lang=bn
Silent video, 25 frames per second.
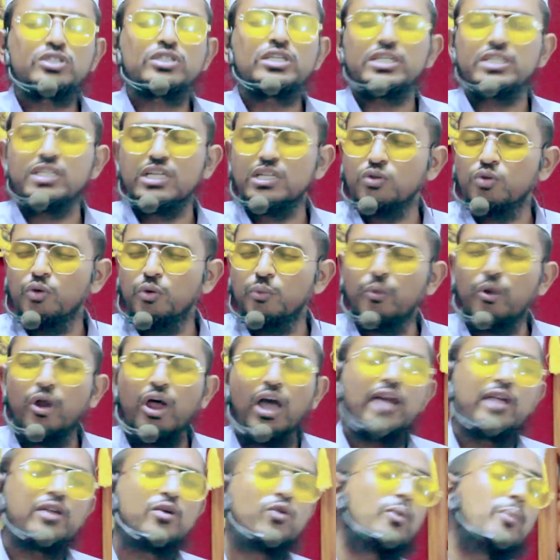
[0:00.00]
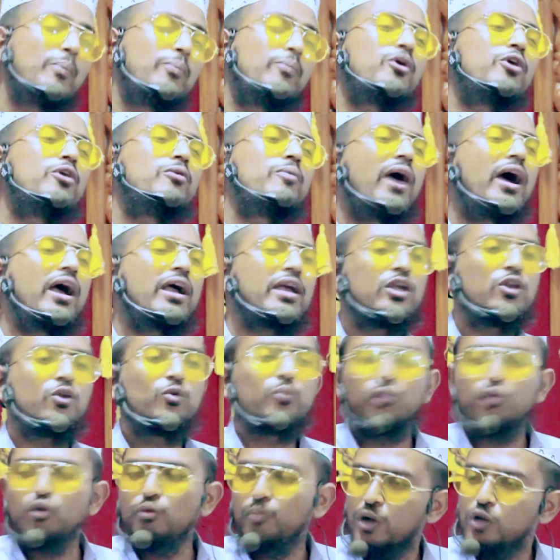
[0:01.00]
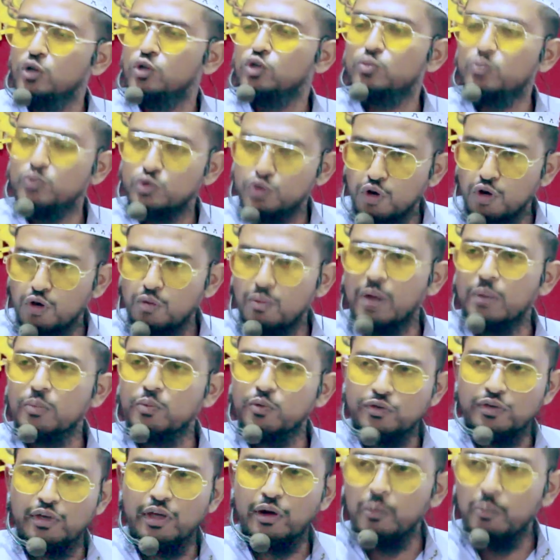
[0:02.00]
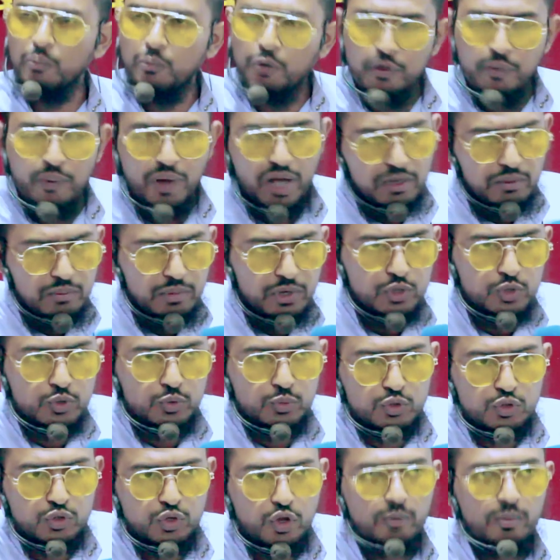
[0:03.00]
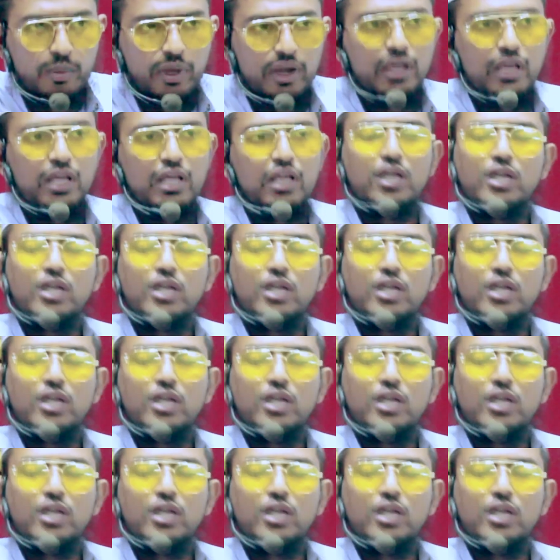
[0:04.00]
দেশে তো প্রায় নব্বই ভাগের উপর মানুষ মুসলমান পঁচানব্বই ভাগ মানুষ মুসলমান